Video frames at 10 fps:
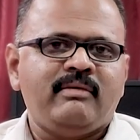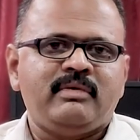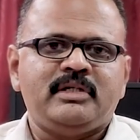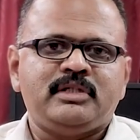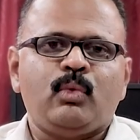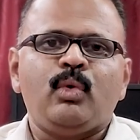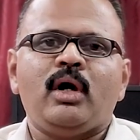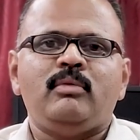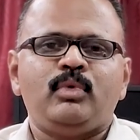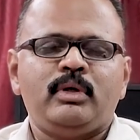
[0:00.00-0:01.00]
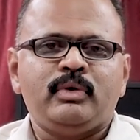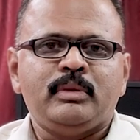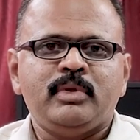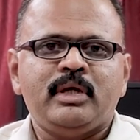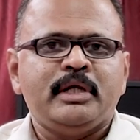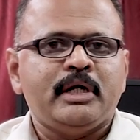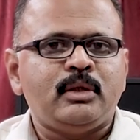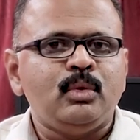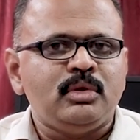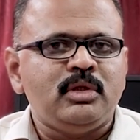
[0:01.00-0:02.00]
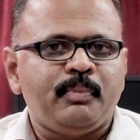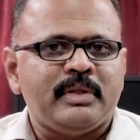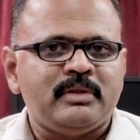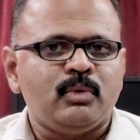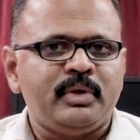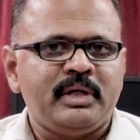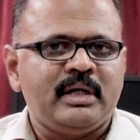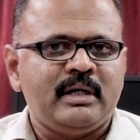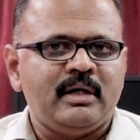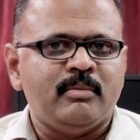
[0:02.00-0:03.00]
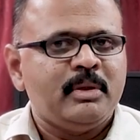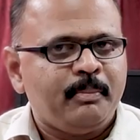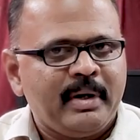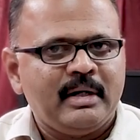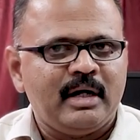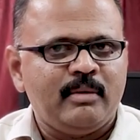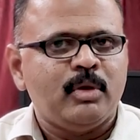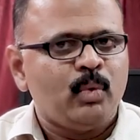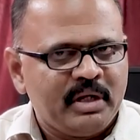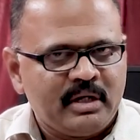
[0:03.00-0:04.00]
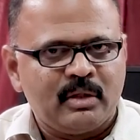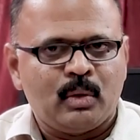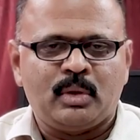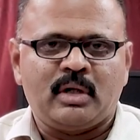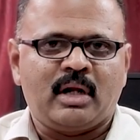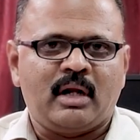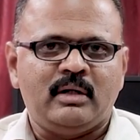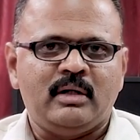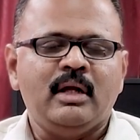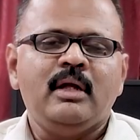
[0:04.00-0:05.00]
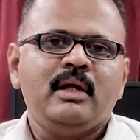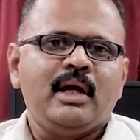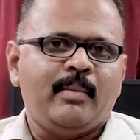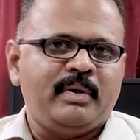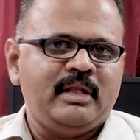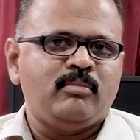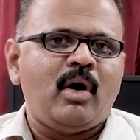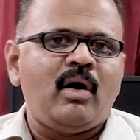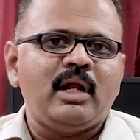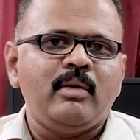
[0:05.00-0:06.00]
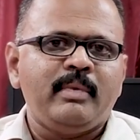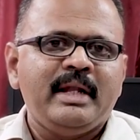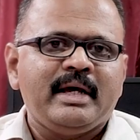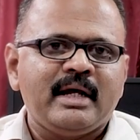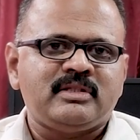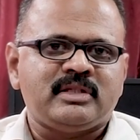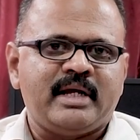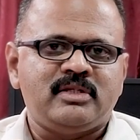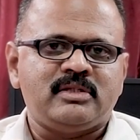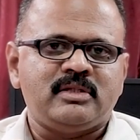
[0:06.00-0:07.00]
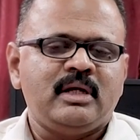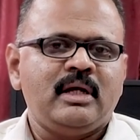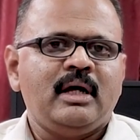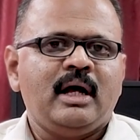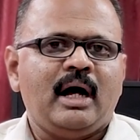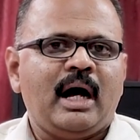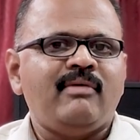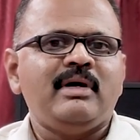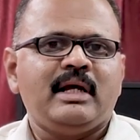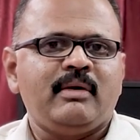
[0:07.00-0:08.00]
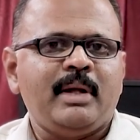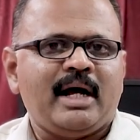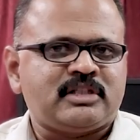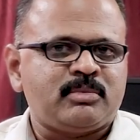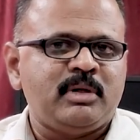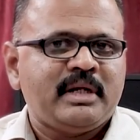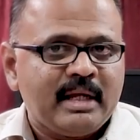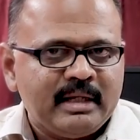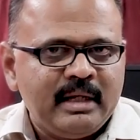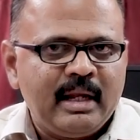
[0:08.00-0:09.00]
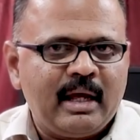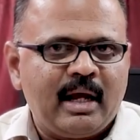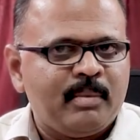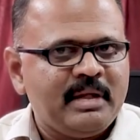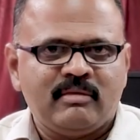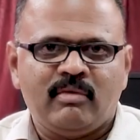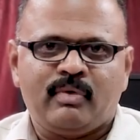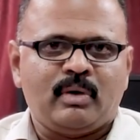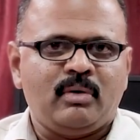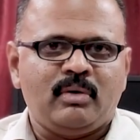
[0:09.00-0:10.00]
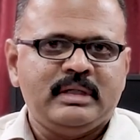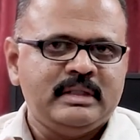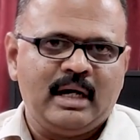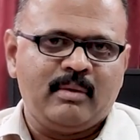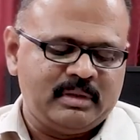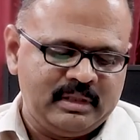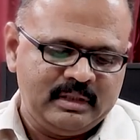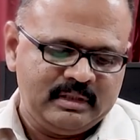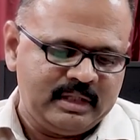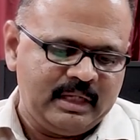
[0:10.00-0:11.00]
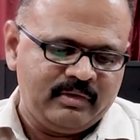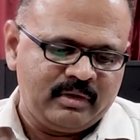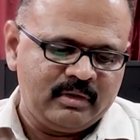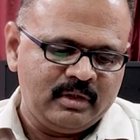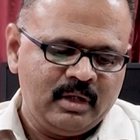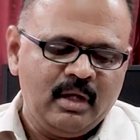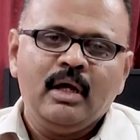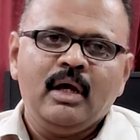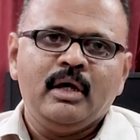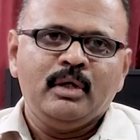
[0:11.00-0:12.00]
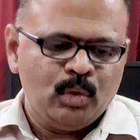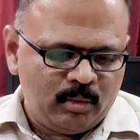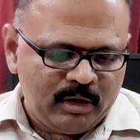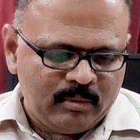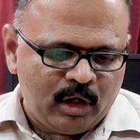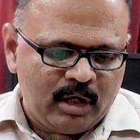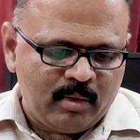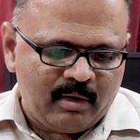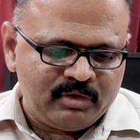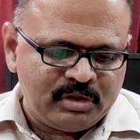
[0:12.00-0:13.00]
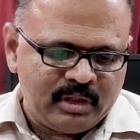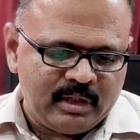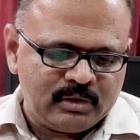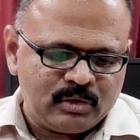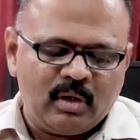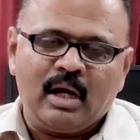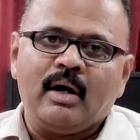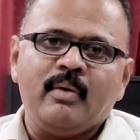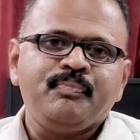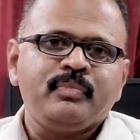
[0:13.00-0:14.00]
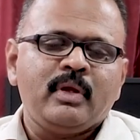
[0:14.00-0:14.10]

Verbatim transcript: ஆவரேஜாக உலகம் முழுவதும் எட்நூற்றி பத்து உயிர்கள் என்பது பெண்கள் என்பது உயிர்ந்து கொண்டிருக்கிறார்கள் அப்படின்னா இந்த மாடல் மெடிக்கல் சயின்ஸ் அவங்களுக்கு எப்படி அக்சசபிலிட்டியாக இல்லை அப்படிங்கிற விவரம் இதில் நமக்கு தெரிய வருது இன்னொரு மிக முக்கியமான விஷயம் என்னன்னு சொன்னால்